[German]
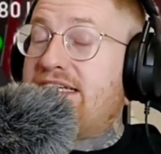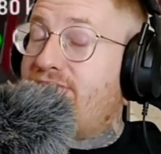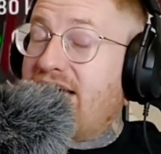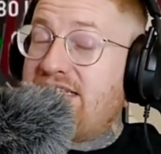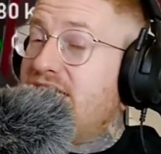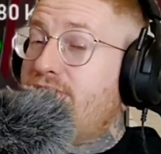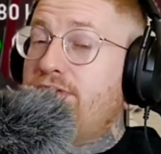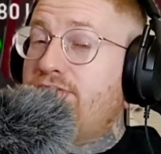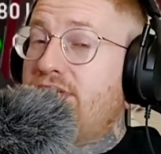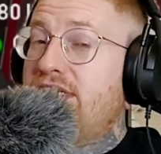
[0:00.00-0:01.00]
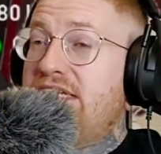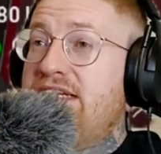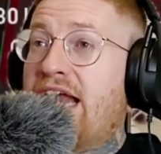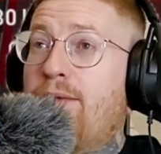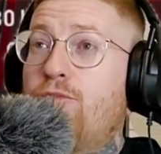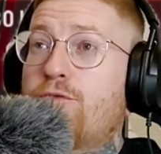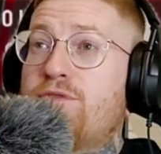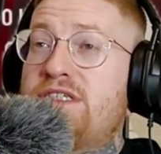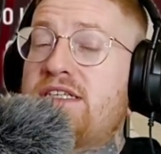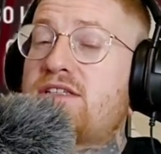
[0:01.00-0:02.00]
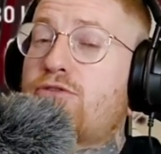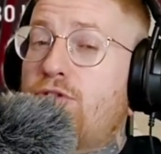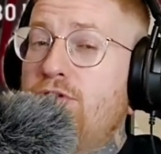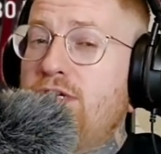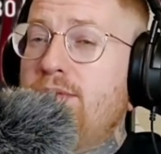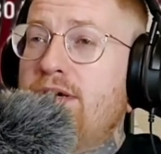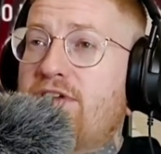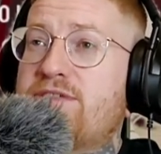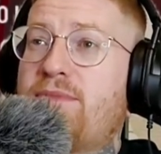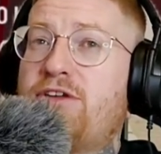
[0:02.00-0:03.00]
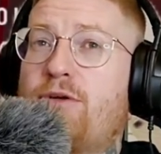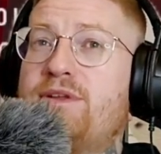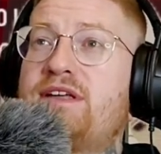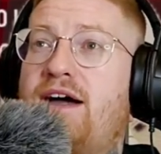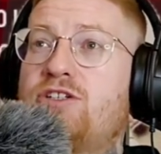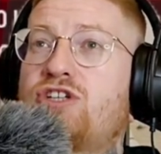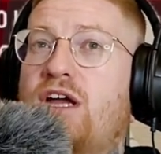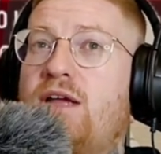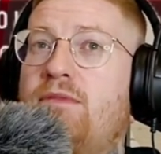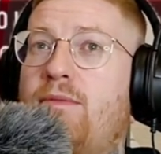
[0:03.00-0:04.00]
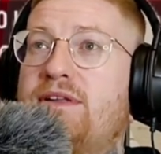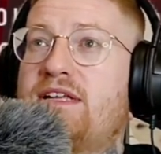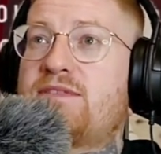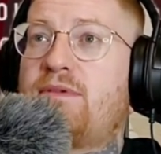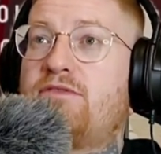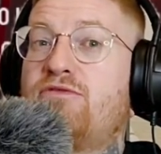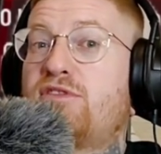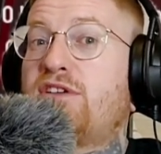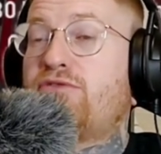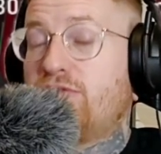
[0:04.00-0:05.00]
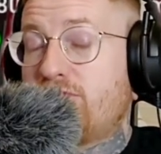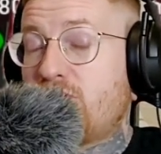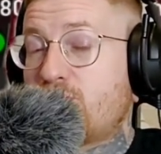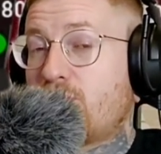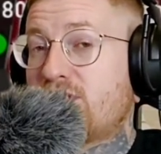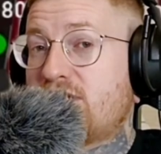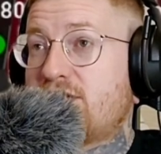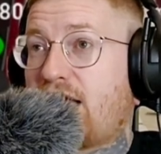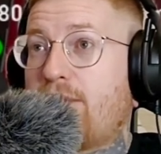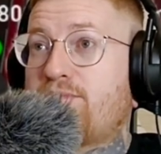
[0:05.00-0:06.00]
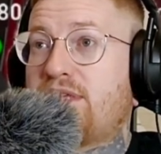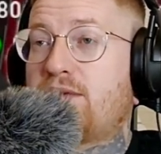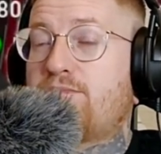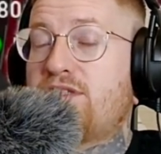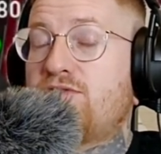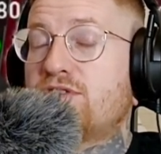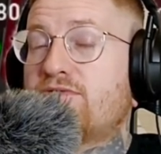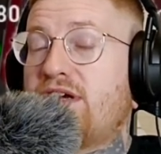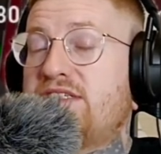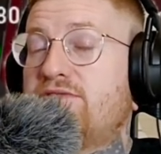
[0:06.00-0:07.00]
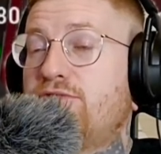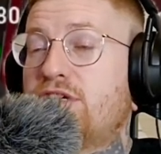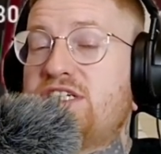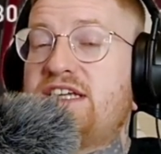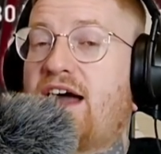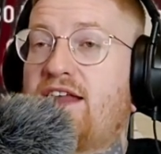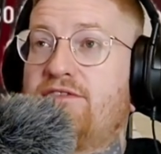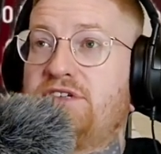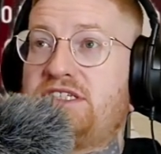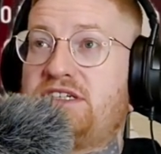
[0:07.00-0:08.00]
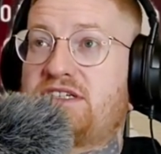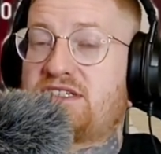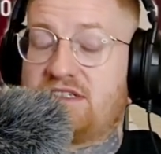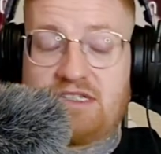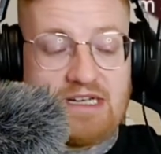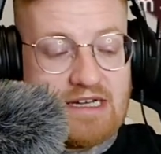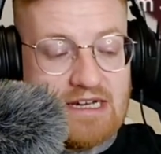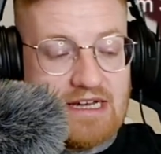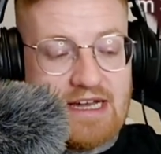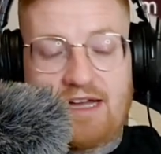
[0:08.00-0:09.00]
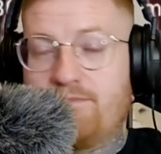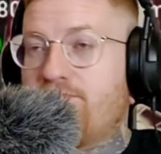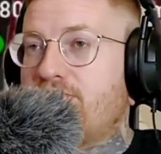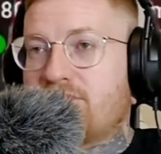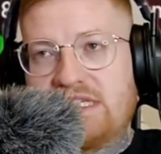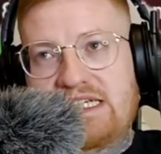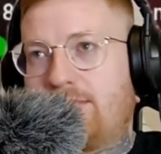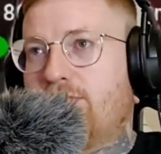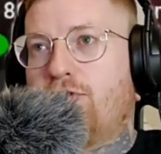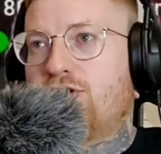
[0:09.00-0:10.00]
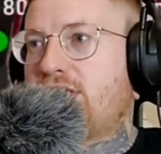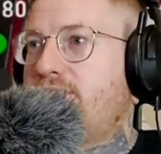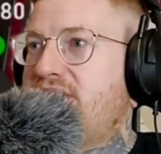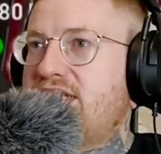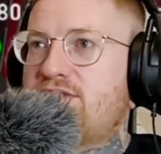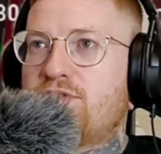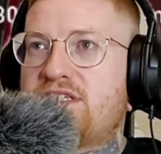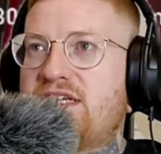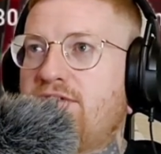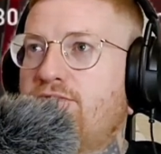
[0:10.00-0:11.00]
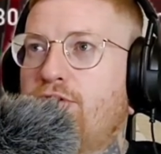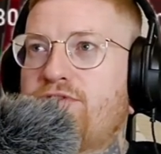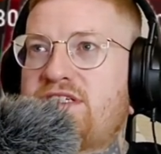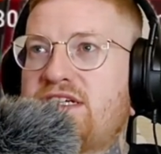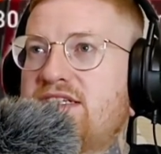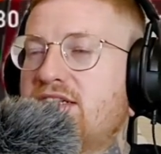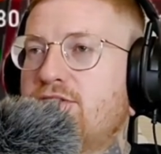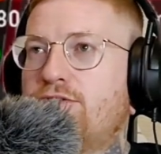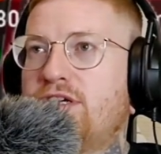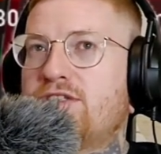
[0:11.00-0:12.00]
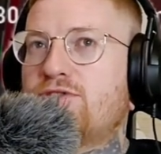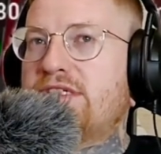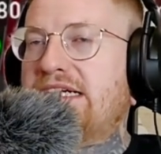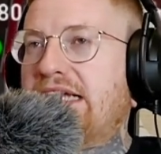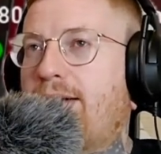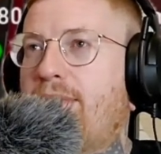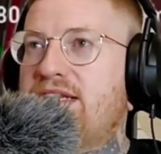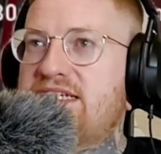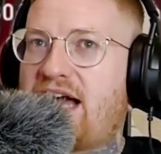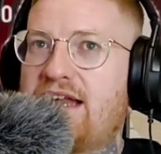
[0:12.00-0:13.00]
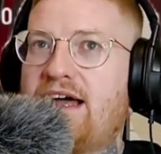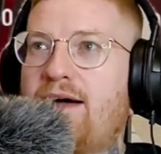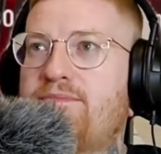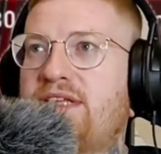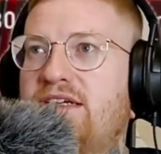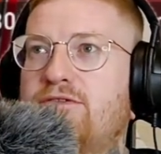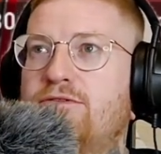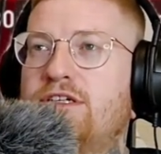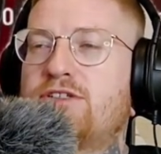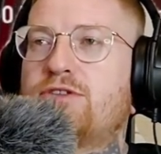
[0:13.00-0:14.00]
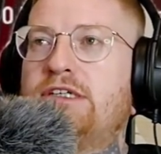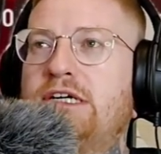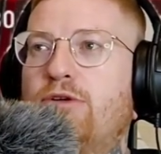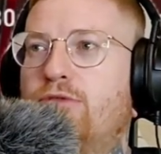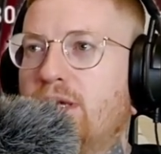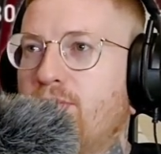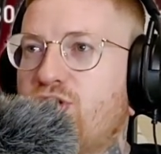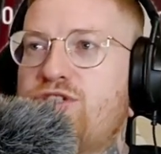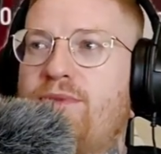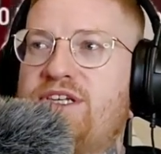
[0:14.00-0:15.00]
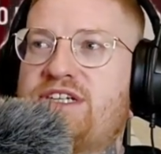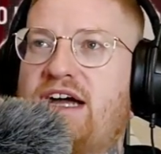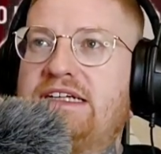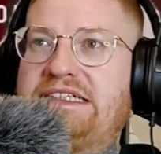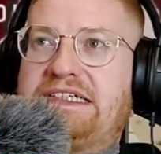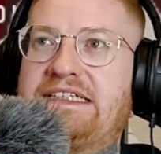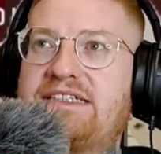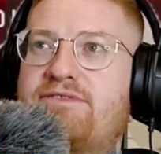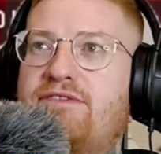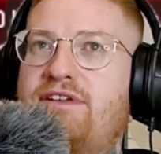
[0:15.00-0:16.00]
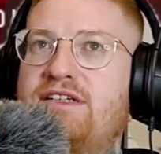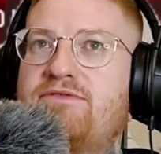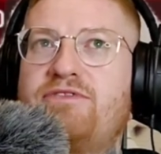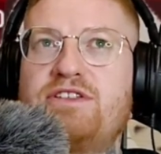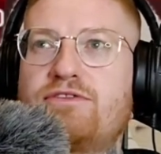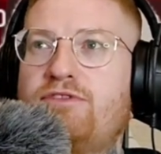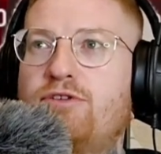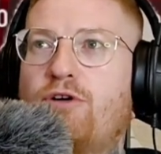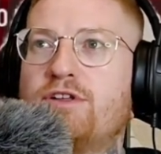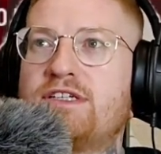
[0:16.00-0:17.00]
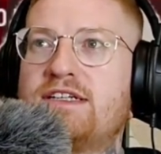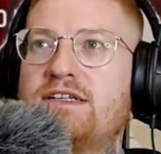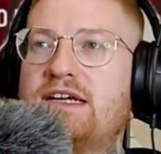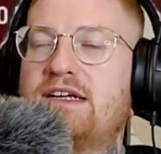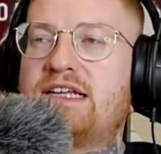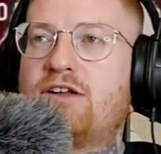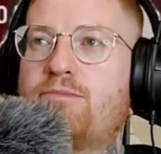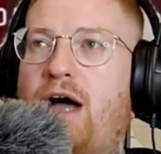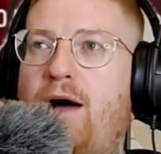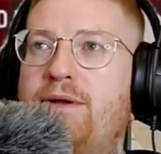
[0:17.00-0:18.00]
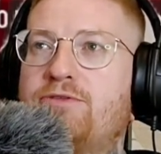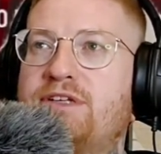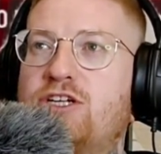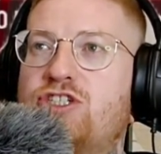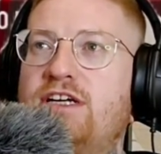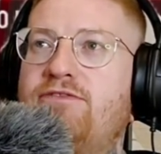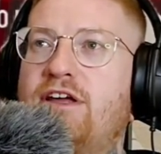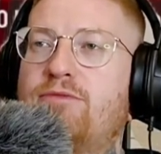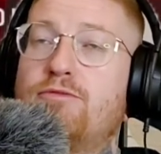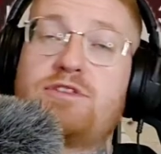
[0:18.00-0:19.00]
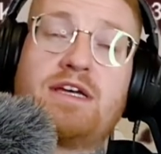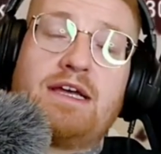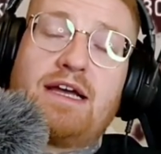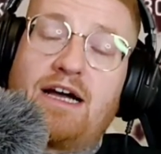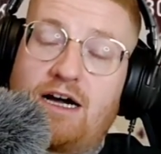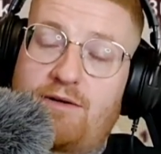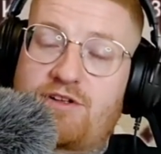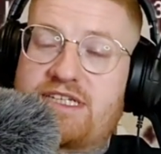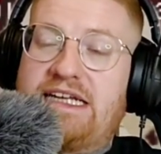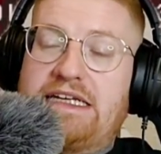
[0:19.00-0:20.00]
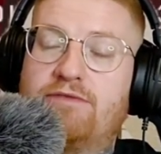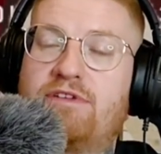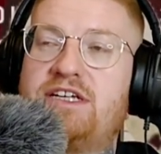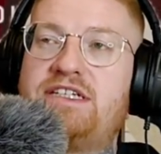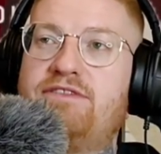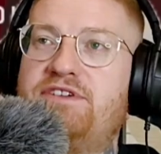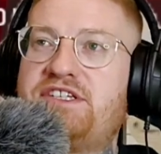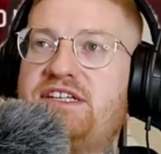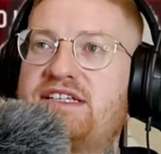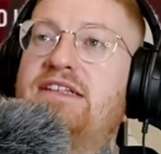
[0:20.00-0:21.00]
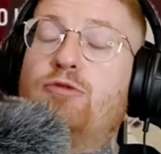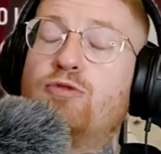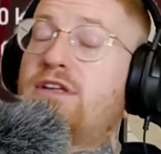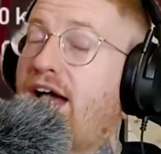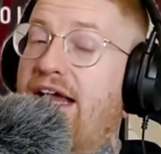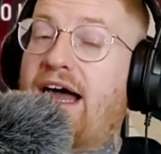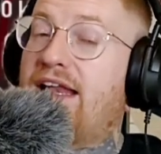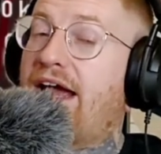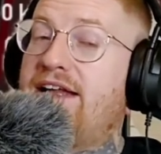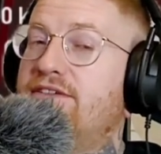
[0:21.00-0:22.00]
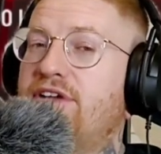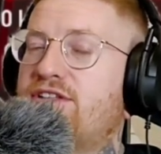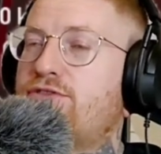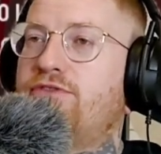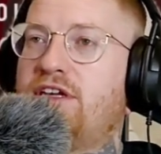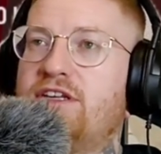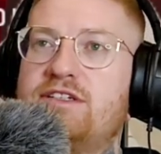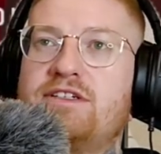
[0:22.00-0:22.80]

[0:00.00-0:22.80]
Ich weiß nicht, wie viele Linien Hamburg besitzt. Könnt ihr mir vielleicht mal in die Kommentare schreiben, aber dass man wirklich 50% Prozent abdeckt, beziehungsweise wirklich die allerwichtigsten. Ähm, ich kann mir vorstellen, wenn es jetzt so 10, 15 sind oder so, dann kann man nicht alle abdecken oder so. Oder möchte man nicht alle, äh, wäre vielleicht viel zu viel Content, äh, der noch bearbeitet und erstellt werden muss. Aber trotz alledem vielleicht die wichtigsten. Eine U3 alleine wäre zu wenig.